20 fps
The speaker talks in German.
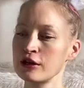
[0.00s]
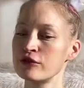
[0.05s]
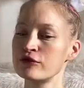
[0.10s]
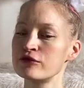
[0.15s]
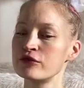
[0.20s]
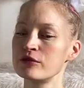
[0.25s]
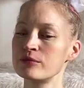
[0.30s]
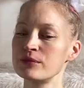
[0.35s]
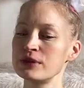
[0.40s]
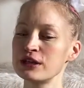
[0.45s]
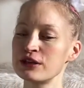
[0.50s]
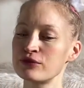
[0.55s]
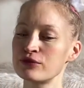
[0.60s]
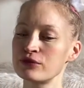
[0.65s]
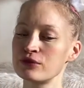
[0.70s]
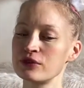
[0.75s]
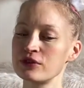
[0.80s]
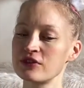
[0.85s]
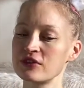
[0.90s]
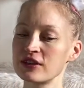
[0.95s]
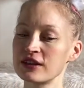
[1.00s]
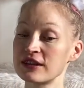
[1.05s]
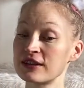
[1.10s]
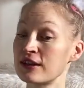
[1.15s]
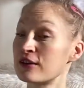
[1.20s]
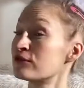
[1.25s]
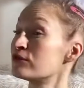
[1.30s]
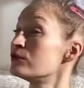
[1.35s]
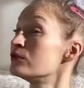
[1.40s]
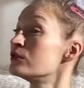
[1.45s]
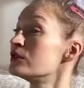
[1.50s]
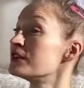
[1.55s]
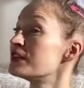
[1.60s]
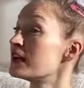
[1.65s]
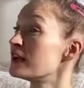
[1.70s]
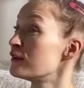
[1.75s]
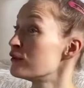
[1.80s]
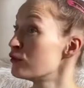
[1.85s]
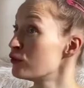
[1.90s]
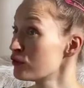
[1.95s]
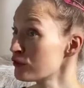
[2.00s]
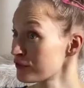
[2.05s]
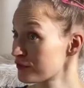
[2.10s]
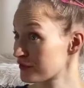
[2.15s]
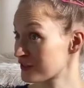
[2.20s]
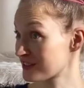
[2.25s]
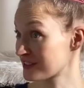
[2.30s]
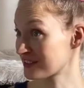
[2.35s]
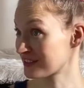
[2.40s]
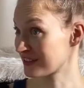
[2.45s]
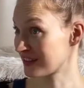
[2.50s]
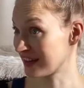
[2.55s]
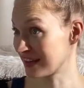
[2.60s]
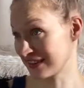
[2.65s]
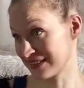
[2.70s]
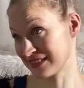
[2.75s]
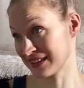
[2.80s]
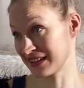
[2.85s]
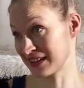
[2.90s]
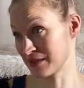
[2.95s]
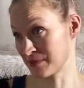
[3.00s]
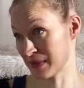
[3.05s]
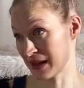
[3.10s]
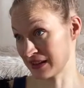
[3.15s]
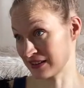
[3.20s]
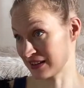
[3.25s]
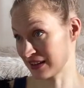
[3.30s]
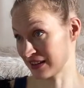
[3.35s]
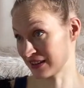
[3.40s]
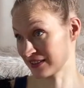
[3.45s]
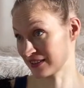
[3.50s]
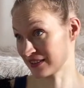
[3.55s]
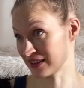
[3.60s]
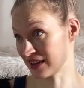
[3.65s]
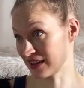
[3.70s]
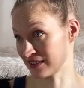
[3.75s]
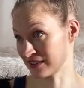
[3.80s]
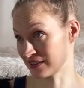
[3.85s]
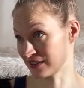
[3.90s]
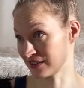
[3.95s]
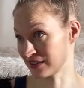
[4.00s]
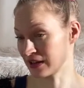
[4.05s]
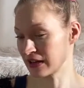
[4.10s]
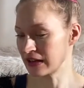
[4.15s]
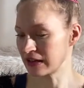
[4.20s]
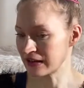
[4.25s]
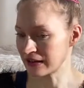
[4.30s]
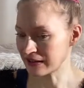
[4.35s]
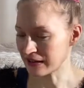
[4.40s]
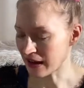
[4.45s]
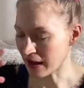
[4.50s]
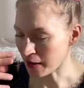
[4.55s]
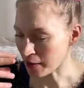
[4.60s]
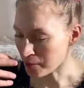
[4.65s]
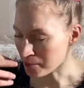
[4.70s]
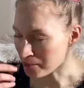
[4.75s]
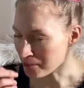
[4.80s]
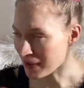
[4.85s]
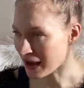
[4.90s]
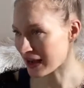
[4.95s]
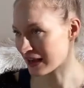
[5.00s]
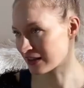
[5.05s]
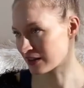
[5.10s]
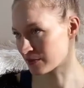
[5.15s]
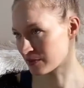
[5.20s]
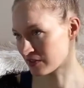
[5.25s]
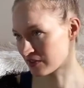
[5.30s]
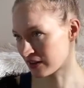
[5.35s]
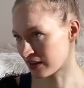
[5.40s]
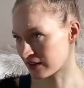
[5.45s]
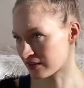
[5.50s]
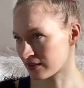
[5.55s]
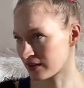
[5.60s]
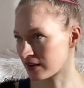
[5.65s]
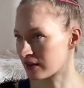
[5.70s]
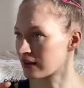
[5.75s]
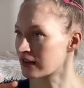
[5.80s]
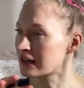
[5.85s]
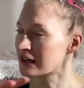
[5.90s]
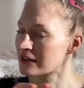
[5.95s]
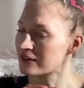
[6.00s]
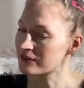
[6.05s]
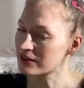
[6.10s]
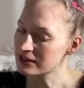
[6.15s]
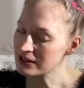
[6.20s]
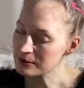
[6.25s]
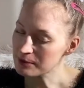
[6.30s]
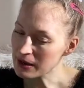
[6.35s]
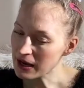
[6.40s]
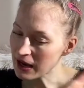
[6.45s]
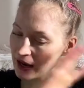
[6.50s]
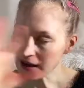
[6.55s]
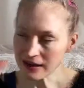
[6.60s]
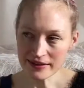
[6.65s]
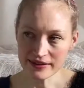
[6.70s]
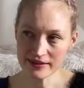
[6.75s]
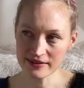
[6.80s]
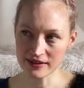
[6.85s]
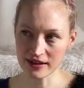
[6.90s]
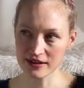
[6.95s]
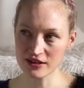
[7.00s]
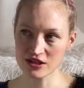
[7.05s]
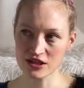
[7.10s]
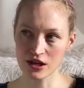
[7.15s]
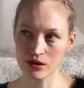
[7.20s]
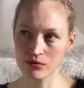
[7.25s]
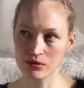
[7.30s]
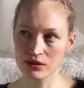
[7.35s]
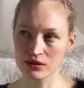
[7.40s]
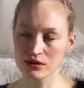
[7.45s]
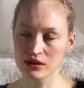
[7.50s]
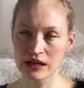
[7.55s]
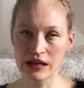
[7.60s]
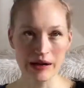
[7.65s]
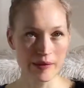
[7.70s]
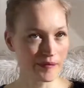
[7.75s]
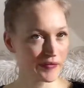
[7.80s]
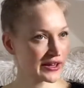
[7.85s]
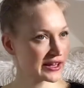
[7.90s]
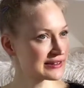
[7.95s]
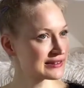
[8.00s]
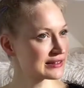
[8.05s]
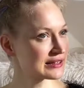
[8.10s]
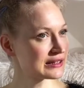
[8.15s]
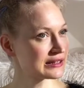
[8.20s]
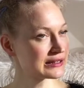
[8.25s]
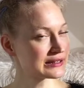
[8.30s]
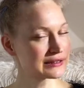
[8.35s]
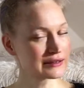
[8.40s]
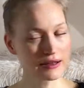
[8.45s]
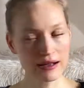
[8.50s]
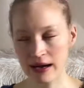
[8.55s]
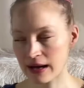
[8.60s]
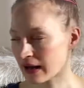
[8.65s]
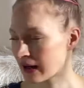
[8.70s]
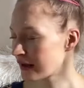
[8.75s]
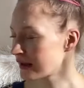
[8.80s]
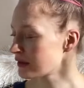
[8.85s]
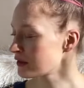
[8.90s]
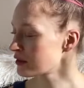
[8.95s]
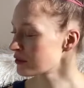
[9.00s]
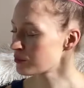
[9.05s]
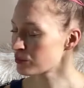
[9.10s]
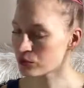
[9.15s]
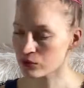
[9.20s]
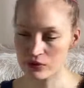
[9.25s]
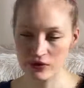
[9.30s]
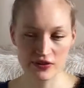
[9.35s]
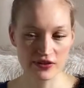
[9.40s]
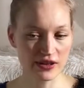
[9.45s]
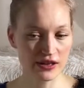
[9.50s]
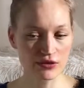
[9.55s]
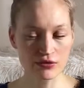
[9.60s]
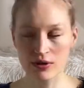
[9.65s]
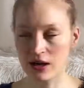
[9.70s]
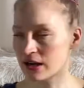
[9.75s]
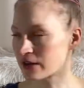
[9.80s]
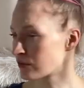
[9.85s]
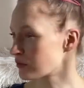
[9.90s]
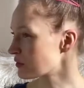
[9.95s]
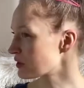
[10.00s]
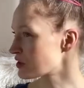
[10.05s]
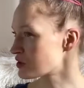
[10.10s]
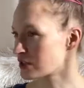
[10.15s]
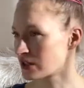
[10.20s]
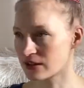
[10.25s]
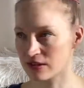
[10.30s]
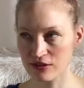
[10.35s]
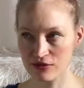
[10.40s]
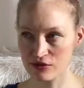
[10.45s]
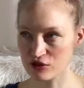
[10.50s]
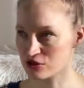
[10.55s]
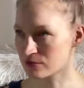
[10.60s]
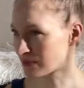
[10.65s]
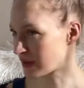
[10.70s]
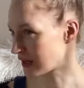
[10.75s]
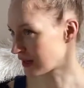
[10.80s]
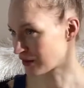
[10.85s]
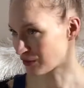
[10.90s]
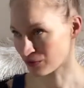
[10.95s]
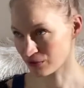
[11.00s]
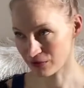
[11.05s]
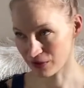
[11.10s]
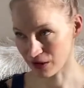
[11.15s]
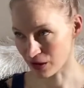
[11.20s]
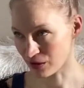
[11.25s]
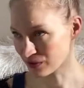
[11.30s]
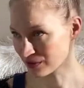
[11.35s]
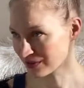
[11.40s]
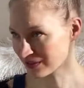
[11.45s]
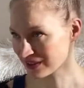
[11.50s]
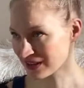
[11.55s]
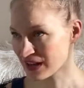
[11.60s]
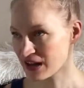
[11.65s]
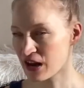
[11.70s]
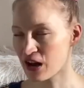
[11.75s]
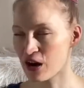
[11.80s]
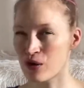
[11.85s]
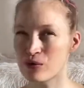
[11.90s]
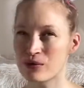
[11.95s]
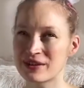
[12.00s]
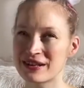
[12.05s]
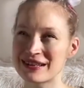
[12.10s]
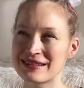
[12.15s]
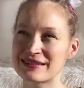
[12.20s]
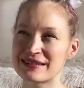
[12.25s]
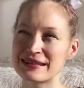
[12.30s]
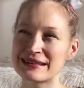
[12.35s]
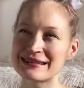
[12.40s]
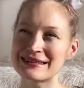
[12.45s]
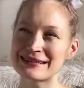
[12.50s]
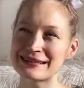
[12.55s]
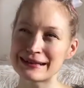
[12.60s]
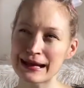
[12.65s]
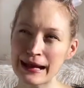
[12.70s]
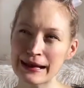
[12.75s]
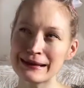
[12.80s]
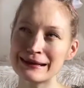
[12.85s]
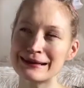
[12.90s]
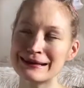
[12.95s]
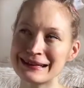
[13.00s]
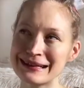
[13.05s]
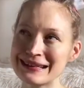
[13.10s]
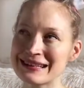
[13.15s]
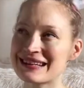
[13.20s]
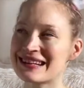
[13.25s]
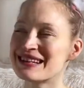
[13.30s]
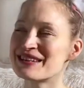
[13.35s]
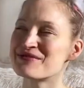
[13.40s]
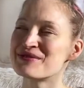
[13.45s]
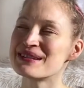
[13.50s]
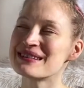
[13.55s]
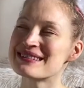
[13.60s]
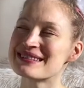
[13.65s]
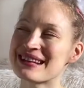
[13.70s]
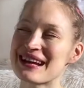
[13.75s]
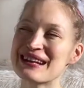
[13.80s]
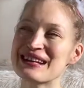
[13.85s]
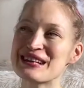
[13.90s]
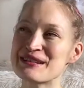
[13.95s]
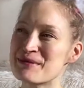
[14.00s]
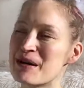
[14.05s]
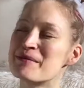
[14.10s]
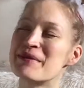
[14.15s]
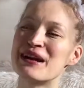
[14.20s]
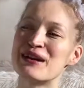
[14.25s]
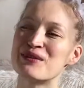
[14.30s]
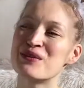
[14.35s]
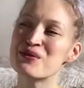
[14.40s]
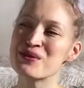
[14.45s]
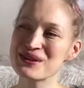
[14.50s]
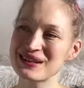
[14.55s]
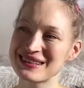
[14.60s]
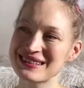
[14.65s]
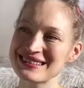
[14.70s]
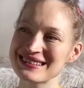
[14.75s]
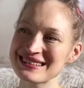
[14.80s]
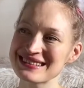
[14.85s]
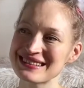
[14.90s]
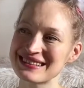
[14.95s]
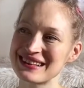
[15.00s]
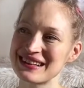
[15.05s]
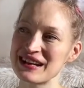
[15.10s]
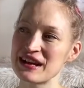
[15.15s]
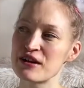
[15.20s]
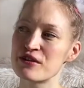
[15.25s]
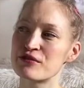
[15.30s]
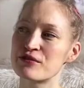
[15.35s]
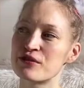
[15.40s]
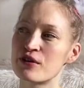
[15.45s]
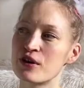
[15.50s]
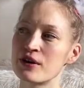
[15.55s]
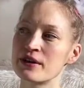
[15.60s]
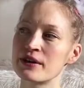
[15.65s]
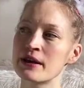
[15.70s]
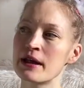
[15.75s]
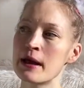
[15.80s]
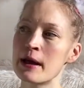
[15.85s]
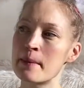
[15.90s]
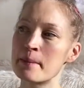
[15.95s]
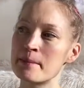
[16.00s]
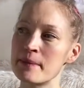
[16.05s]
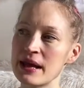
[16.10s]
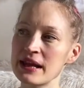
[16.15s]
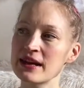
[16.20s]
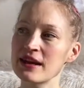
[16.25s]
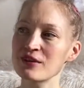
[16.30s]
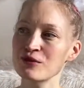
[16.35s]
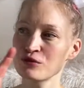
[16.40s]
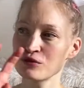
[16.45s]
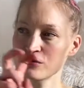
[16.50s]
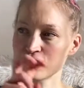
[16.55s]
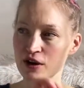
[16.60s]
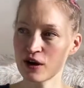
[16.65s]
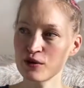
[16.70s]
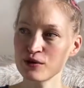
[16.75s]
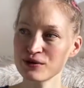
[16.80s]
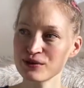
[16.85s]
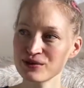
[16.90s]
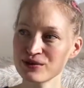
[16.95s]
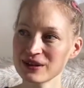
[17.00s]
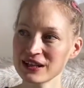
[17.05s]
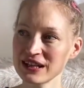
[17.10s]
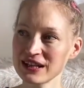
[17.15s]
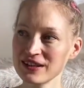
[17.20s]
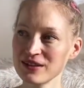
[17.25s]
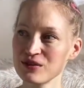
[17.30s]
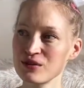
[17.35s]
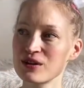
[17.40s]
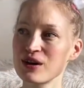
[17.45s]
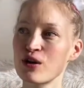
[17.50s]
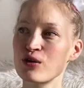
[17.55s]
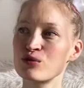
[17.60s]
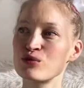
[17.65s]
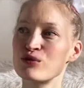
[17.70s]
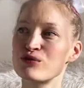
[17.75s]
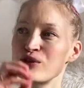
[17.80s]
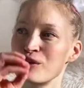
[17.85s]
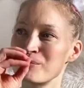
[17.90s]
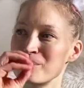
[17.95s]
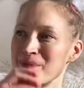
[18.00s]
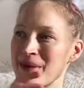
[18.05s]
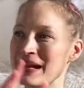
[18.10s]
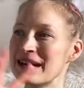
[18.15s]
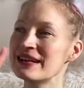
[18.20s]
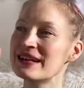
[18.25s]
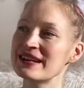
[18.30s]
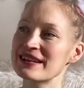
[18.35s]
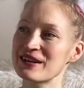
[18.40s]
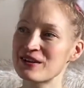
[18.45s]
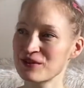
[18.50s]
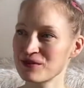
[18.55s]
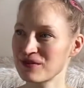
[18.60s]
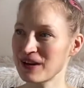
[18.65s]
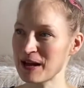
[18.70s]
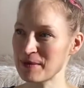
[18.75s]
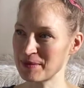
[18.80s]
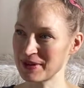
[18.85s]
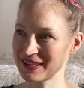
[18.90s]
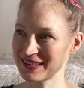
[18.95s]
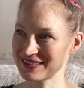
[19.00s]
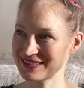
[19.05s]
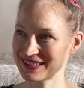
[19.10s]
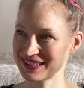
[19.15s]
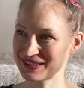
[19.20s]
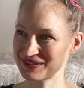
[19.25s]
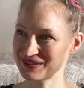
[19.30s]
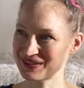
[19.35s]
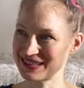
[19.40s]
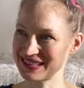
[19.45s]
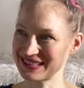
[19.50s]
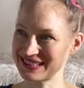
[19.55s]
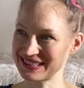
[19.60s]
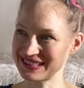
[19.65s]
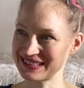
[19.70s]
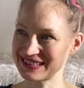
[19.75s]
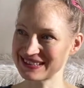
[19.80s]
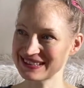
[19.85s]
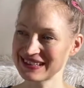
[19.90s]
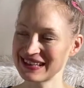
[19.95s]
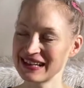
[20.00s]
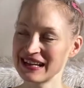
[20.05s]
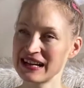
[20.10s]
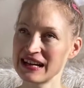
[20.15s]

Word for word: Für mich fühlt sich der Flügel der Luft als Element der Ekstase nach meinem Sex an. Wenn ich mir all das anschaue, dann sehe ich keine prozentualen Unterschiede zwischen Männern und Frauen und ich sehe es dann nicht, ich finde es dann nicht mal mehr lohnend, von Männern und Frauen zu reden oder auch nur von männlicher und weiblicher Sexualität.